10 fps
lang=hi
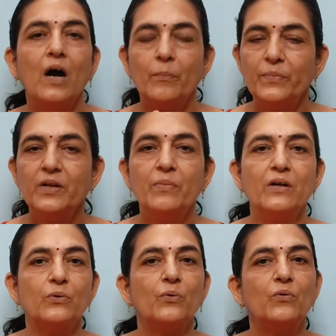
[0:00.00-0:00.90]
अपनी
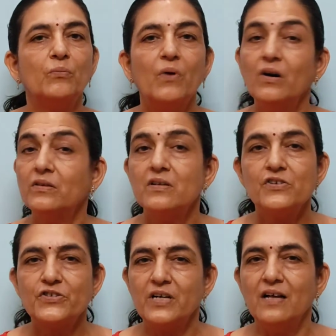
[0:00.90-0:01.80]
बातों को बहुत
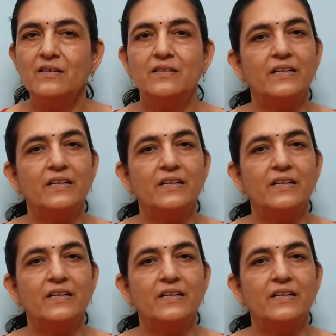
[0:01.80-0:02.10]
शांत